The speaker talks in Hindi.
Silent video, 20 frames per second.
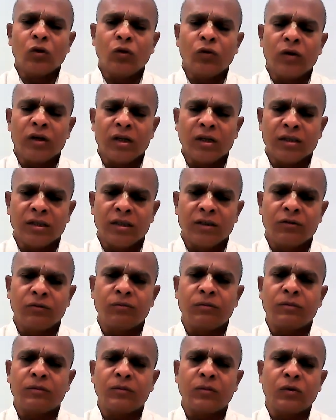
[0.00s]
तो वरा
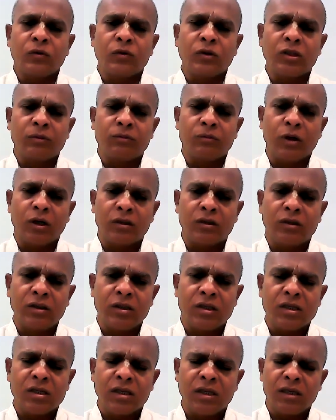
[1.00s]
देव उनकी
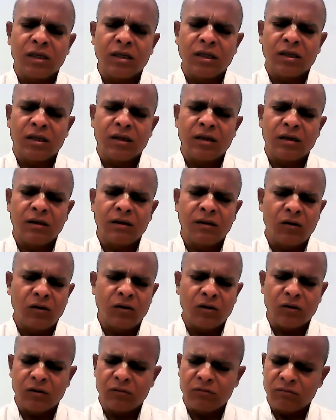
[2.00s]
भक्ति से
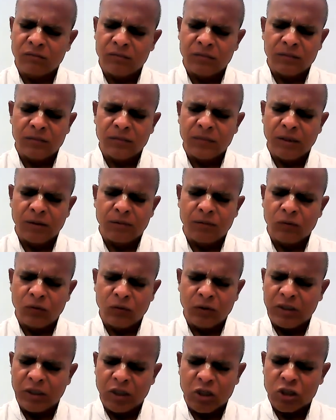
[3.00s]
और
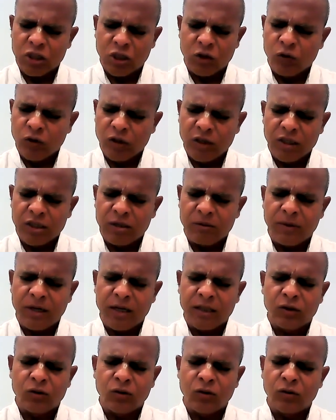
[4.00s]
मतलब दर्शन होने के
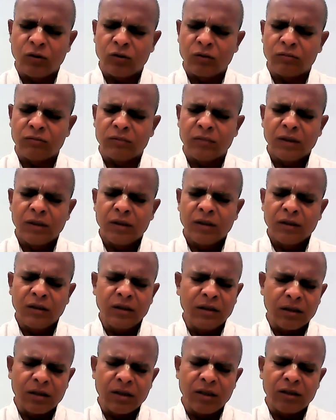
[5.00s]
बाद तो
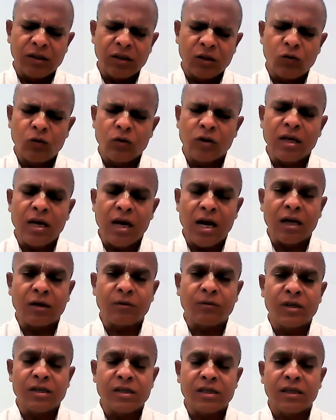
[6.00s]
निरंतर उनके
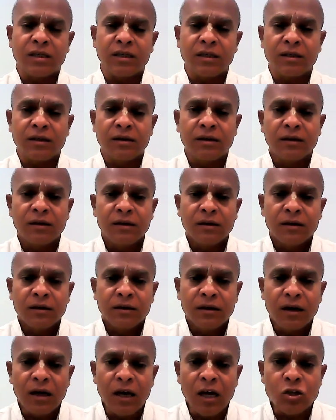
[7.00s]
आंख में से
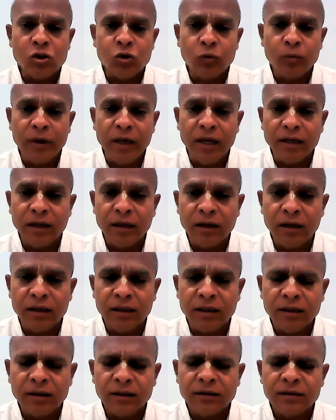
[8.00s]
आंसू बहने
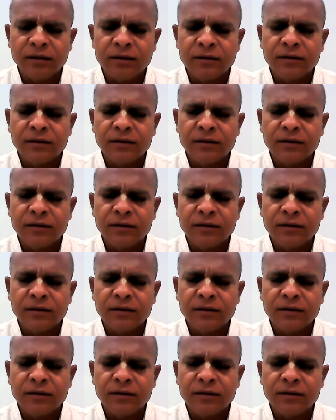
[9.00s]
लगे